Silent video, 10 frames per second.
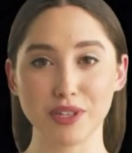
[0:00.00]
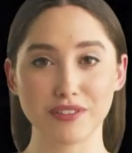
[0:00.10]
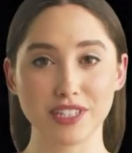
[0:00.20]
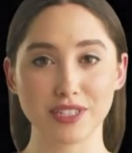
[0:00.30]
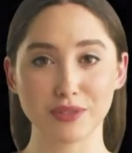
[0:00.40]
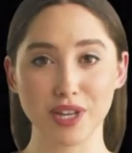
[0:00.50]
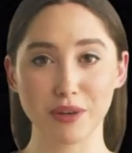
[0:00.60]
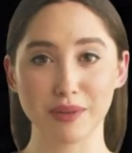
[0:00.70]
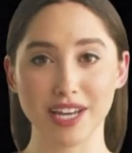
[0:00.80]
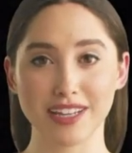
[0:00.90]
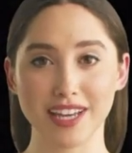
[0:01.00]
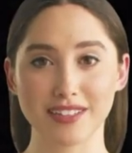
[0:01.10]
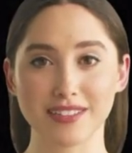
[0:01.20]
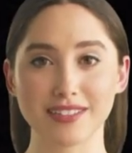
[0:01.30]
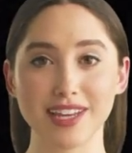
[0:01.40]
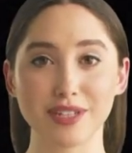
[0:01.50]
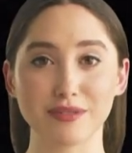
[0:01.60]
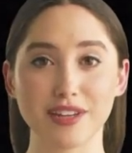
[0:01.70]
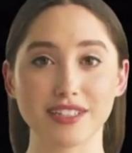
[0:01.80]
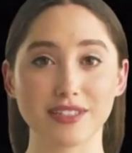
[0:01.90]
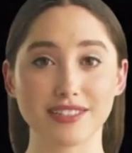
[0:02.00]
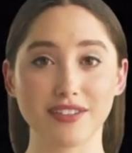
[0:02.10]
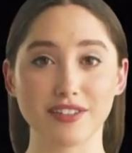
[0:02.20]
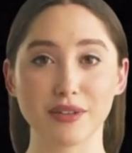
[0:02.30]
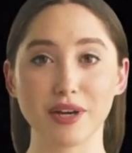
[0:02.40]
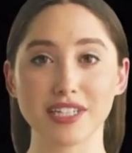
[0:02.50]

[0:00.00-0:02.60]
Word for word: una finitura opaca e un vetro zaffiro